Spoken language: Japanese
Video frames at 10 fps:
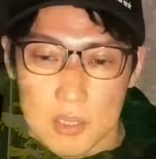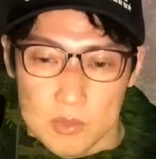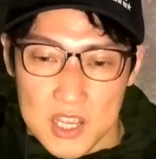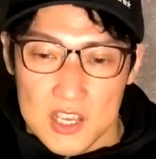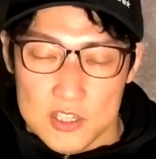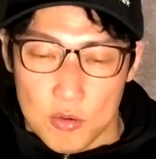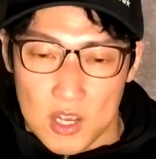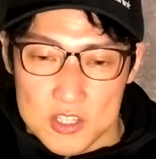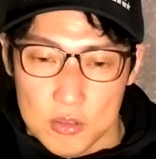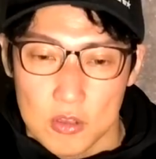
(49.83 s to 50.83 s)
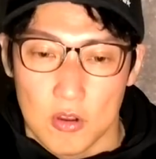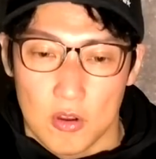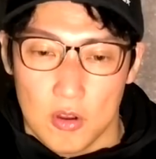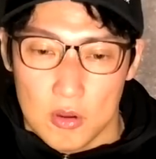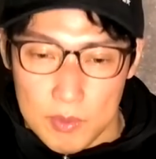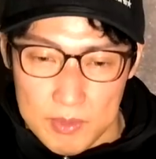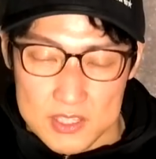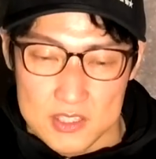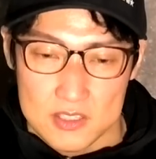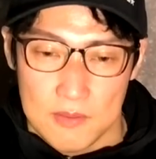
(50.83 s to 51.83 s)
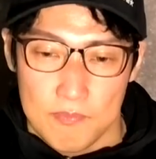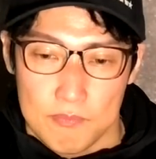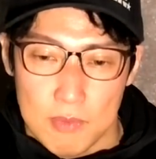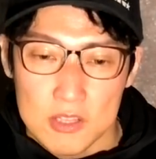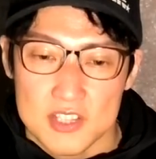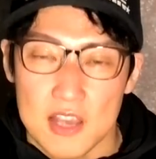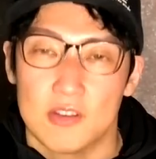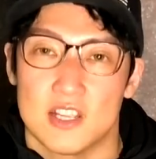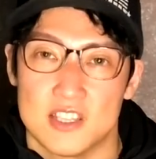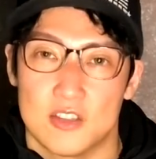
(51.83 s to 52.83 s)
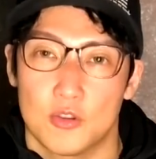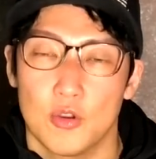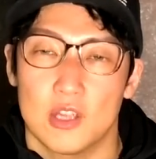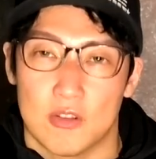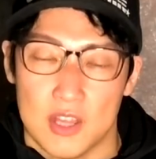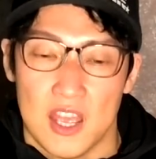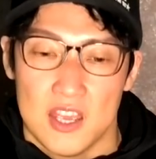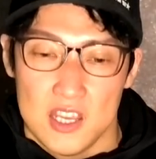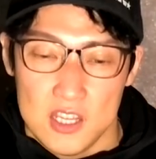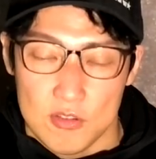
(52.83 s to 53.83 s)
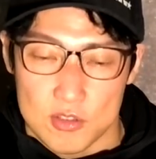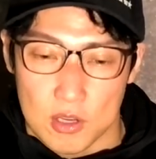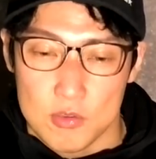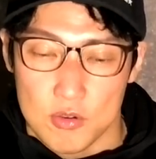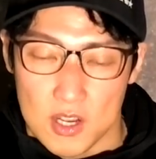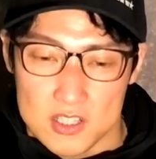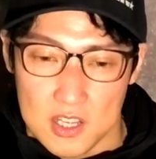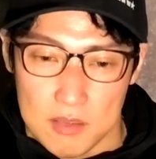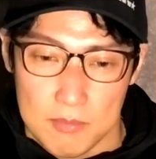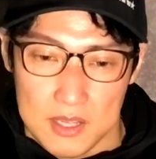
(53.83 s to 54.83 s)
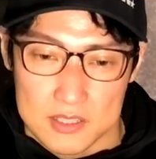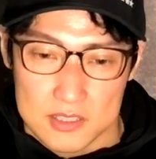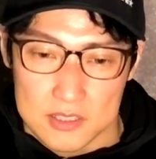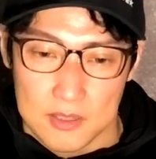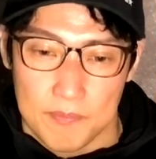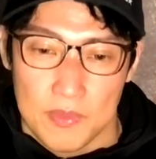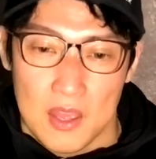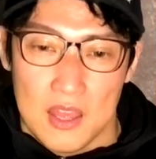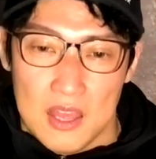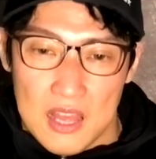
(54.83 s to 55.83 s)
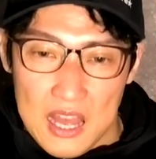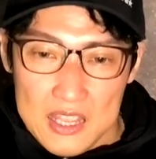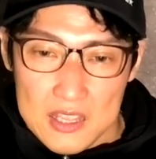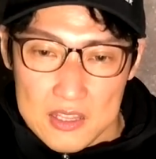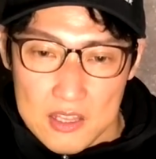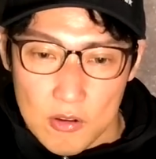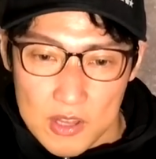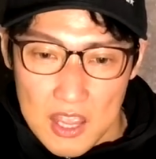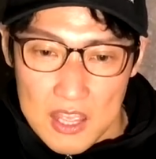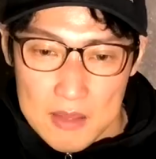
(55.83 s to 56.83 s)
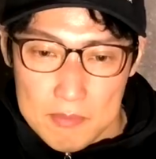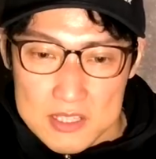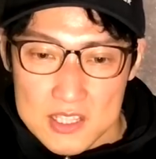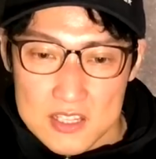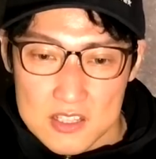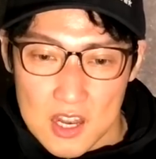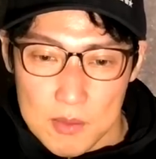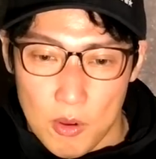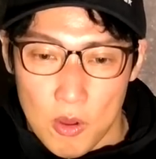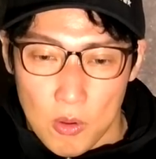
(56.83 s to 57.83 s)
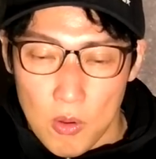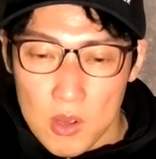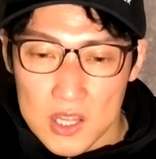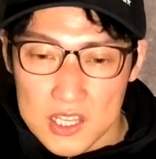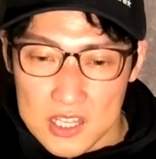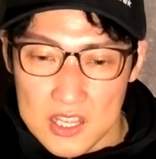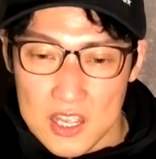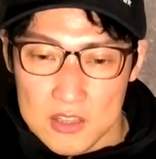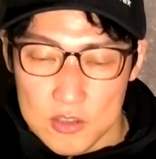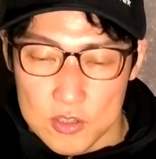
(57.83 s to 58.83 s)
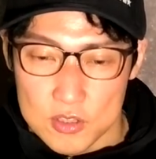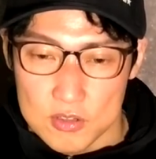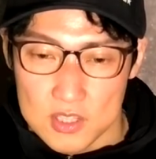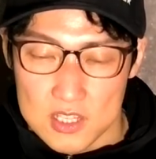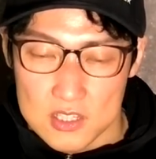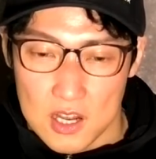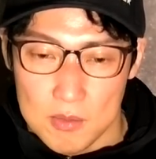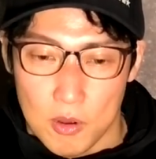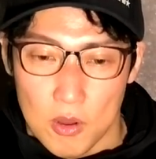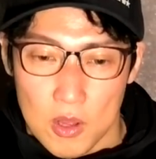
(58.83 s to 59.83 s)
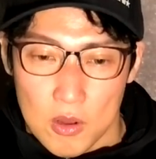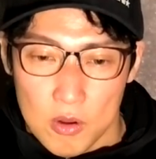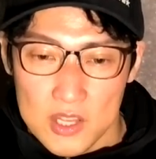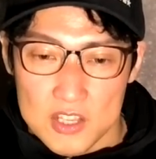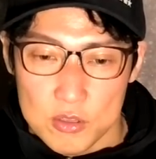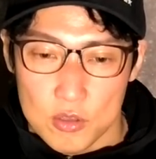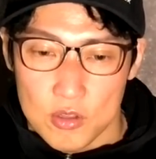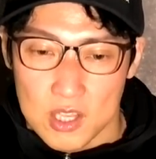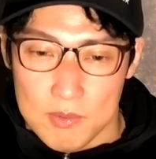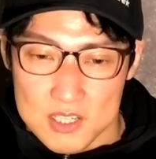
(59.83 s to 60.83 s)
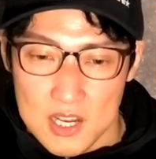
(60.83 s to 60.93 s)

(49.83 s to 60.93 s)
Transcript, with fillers: ていうのもね紹介しようと思いますまた最後にですねトヨタのねいいニュースとかも紹介していきますはい。ではこれね、まずですけれども、今回出たね、ニュースですけれども、これね、ちょっと読んでいきま